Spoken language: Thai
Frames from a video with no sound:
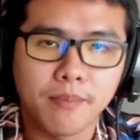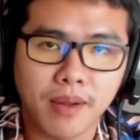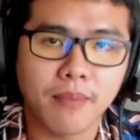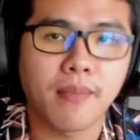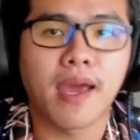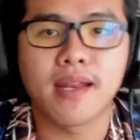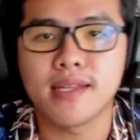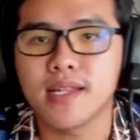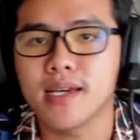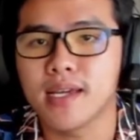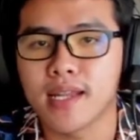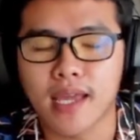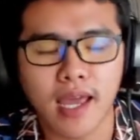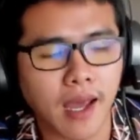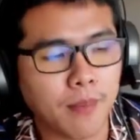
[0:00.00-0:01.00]
ประมาณนี้เลย
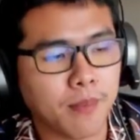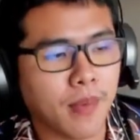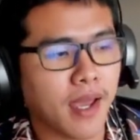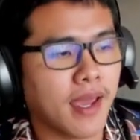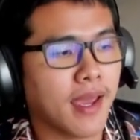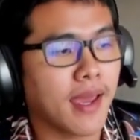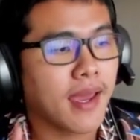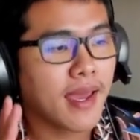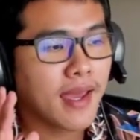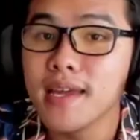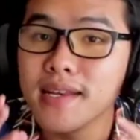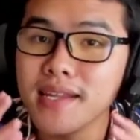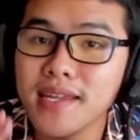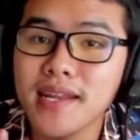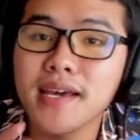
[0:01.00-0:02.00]
นะครับอ่ะ
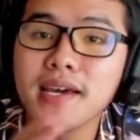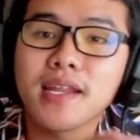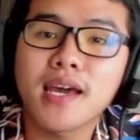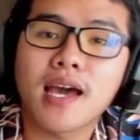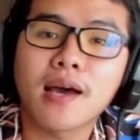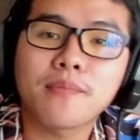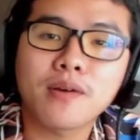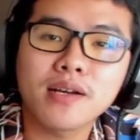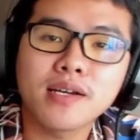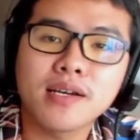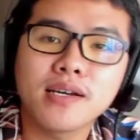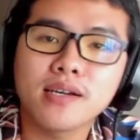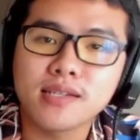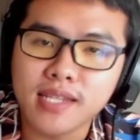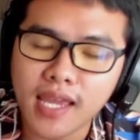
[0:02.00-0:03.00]
นี่เลยนะครับก็คือ